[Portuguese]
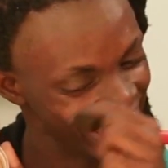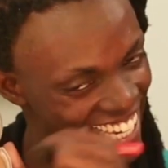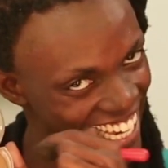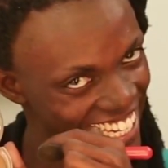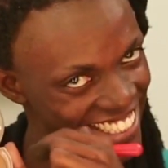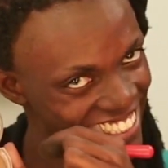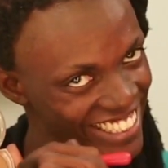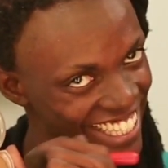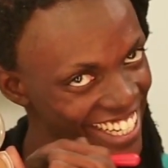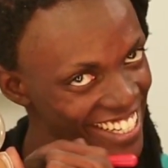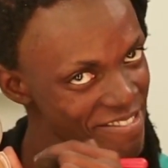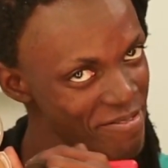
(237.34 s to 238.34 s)
Esse,
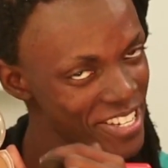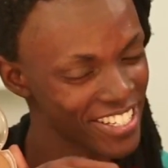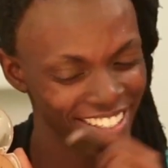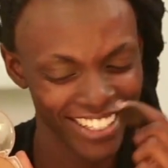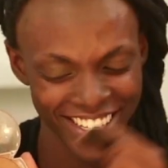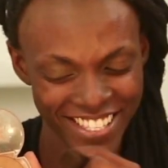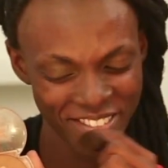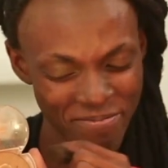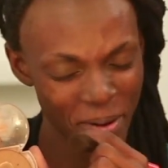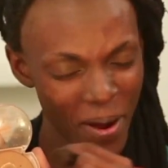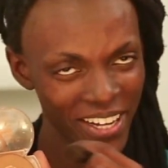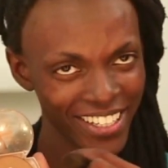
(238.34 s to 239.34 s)
hein, amiga? Esse
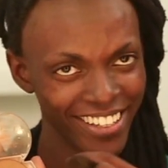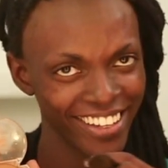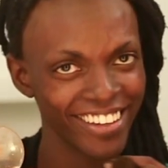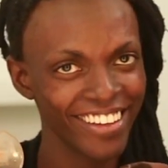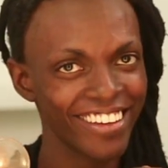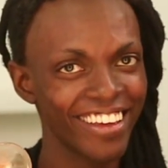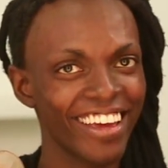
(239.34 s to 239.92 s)
pó aqui,